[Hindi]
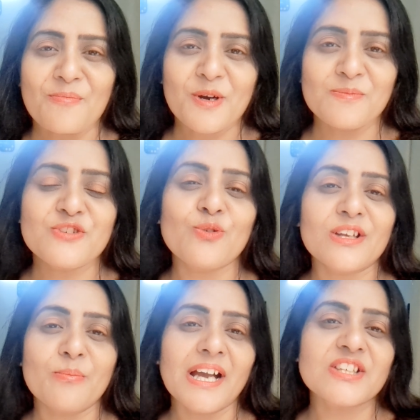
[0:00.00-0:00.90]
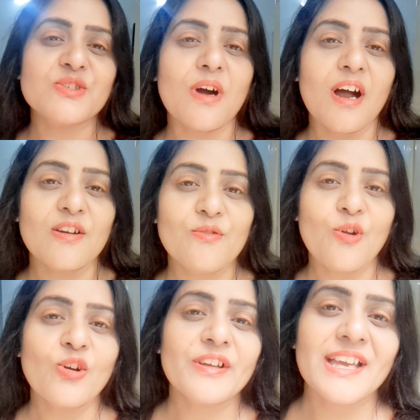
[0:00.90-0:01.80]
राम राम जी वेलकम बैक टू आर
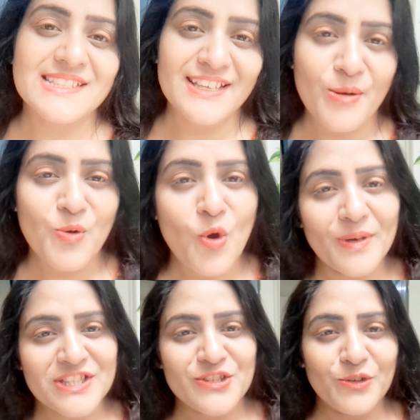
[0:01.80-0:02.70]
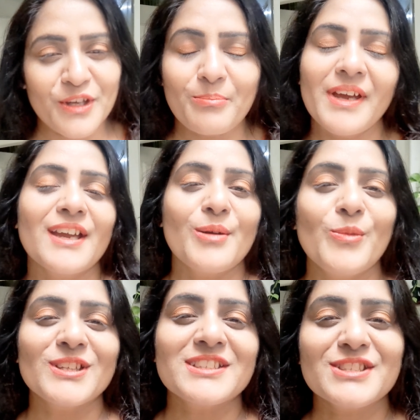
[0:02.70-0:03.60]
व्लॉग कैसे हैं आप होप अच्छे होंगे मैं यहाँ
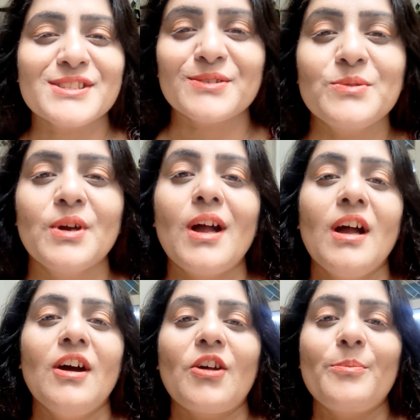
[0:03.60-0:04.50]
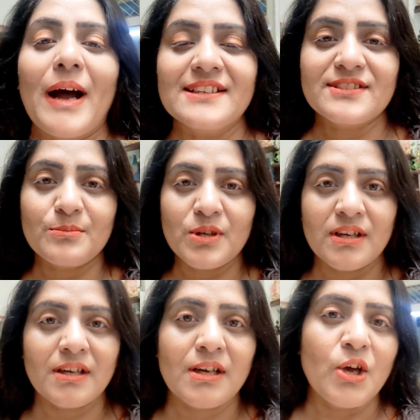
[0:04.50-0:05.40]
बहुत अच्छे से हूँ और भाई साहब
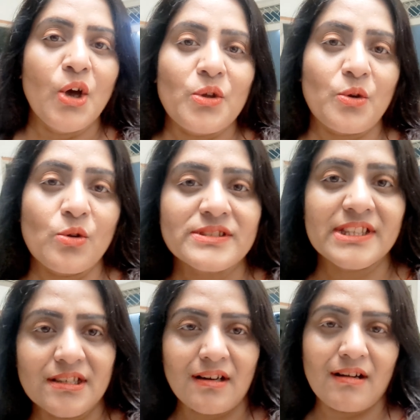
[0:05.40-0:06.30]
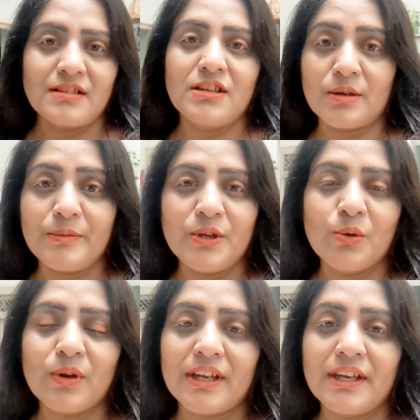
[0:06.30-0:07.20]
रोज़ की तरह गर्मी
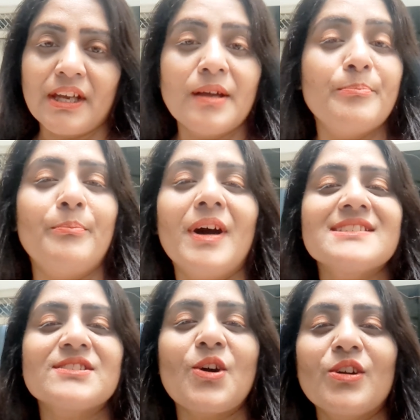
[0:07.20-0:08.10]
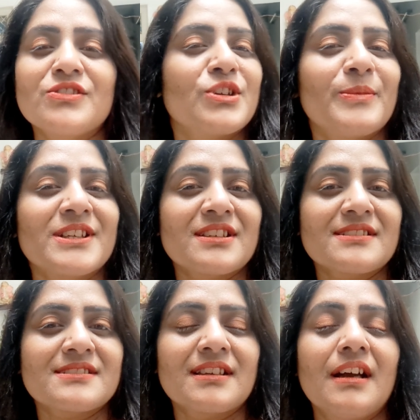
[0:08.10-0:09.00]
हो रही है मस्त और
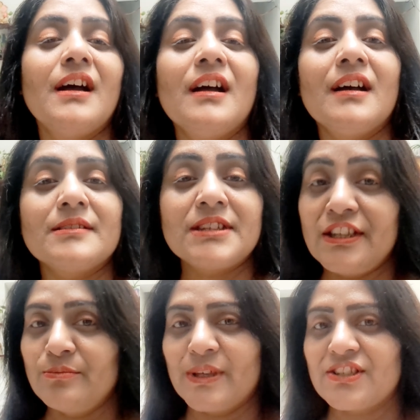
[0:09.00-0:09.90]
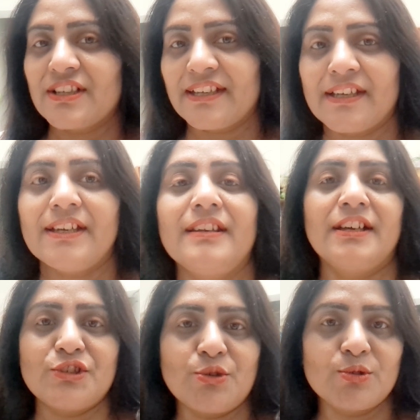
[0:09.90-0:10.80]
ज़बरदस्त तीन बज गए हैं
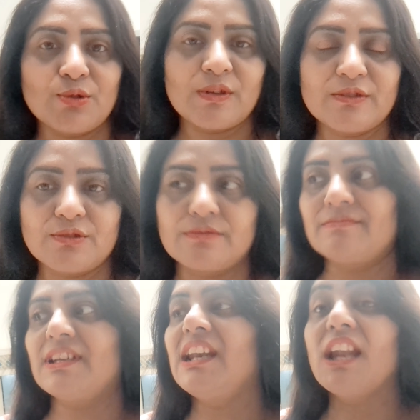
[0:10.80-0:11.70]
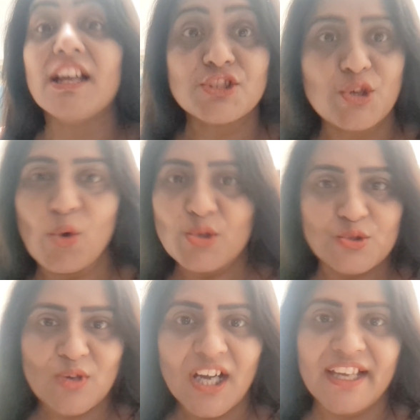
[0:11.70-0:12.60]
लंच हो तो लंच हो
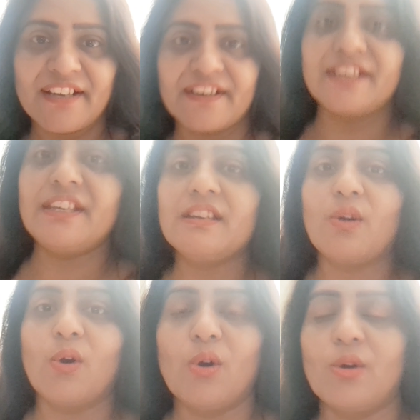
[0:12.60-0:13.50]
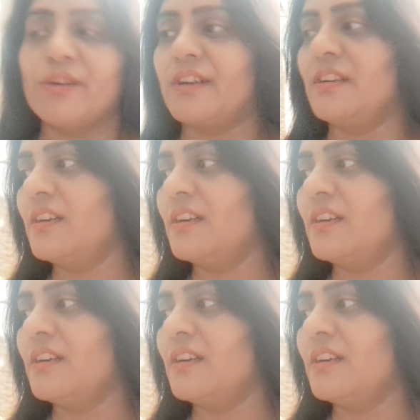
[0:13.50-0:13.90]
चुका है रेडी और